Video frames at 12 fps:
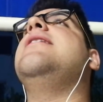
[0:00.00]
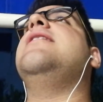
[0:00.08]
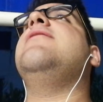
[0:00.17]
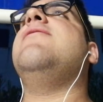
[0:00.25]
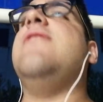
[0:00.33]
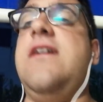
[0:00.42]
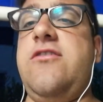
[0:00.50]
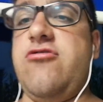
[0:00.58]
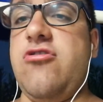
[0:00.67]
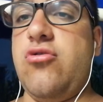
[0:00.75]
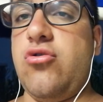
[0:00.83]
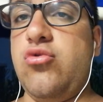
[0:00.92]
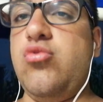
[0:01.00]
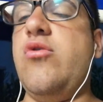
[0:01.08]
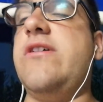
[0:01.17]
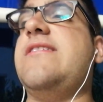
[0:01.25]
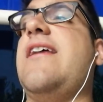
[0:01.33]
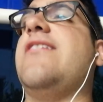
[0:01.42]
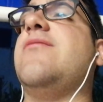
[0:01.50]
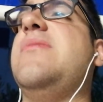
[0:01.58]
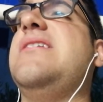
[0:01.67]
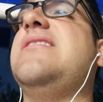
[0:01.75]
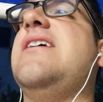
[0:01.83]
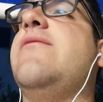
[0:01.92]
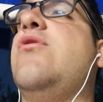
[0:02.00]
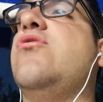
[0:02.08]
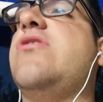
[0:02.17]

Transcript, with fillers: Invece loro due trasmettevano,